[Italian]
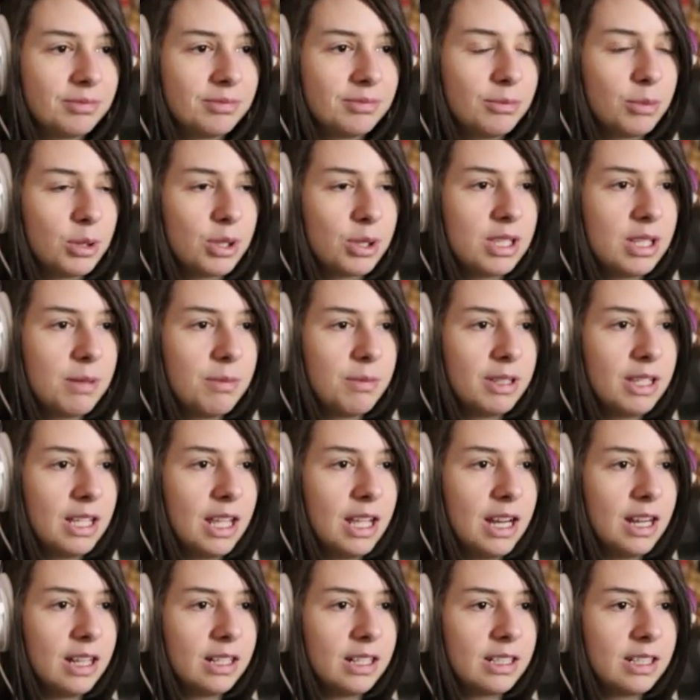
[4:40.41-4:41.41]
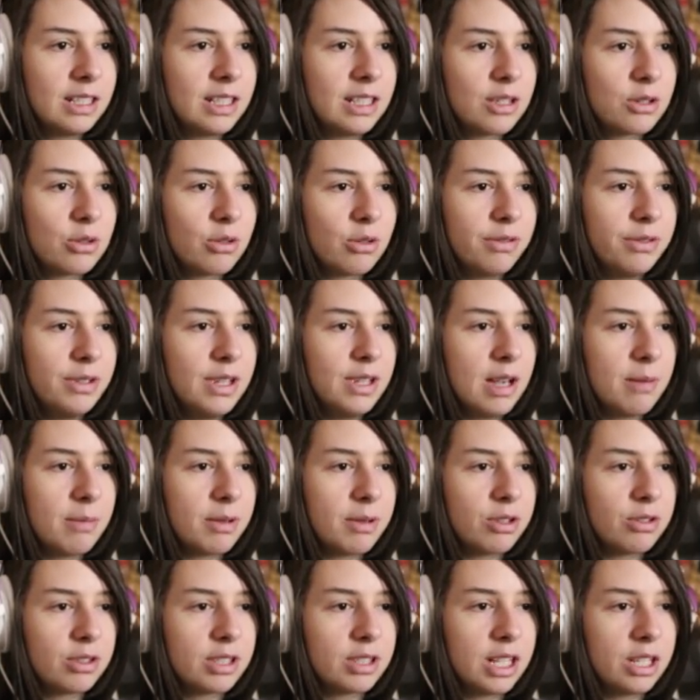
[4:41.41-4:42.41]
Possiamo andare anche da Sofia, ma
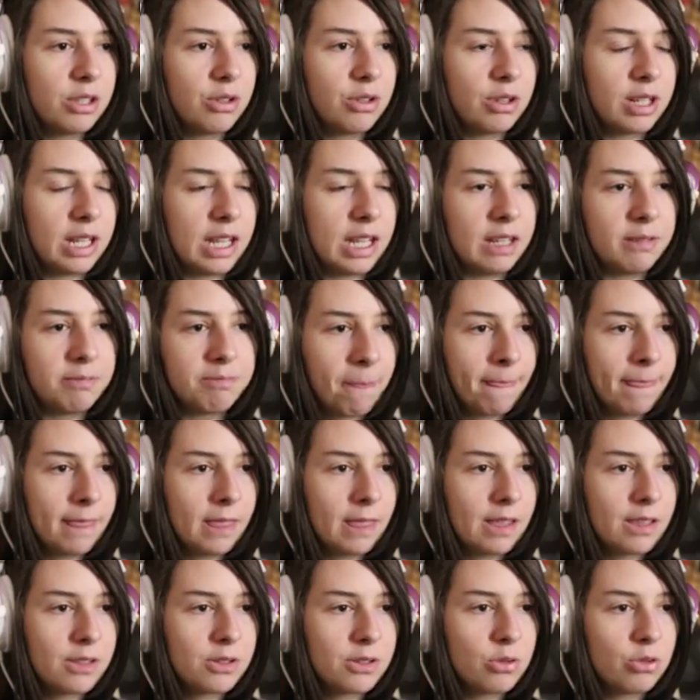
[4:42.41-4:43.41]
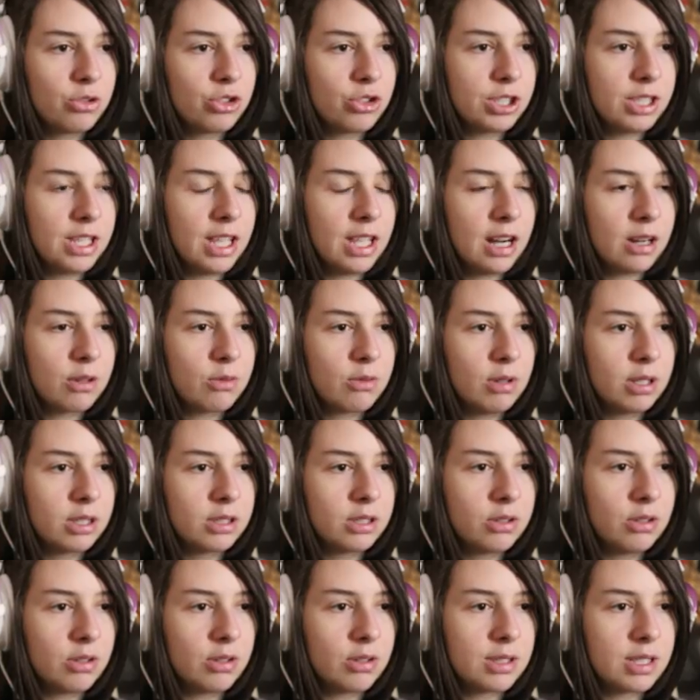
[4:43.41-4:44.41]
non credo che succederà
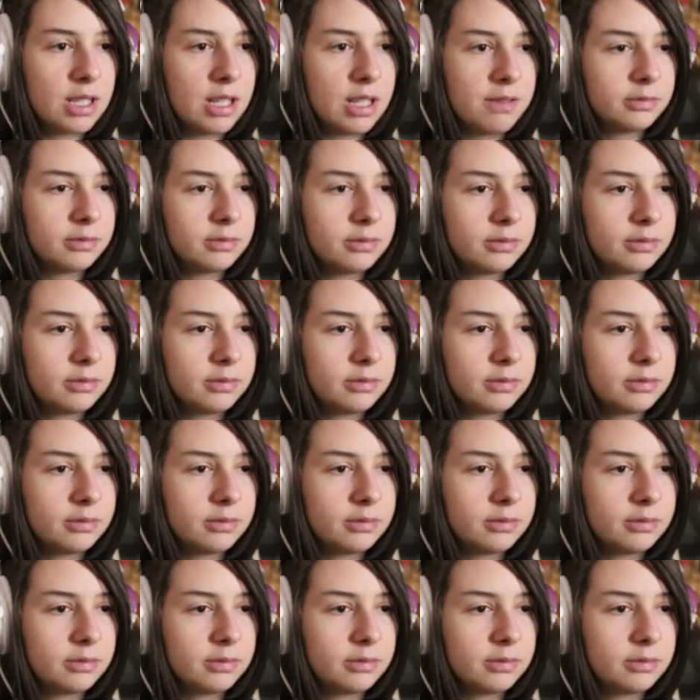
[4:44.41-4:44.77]
qualcosa.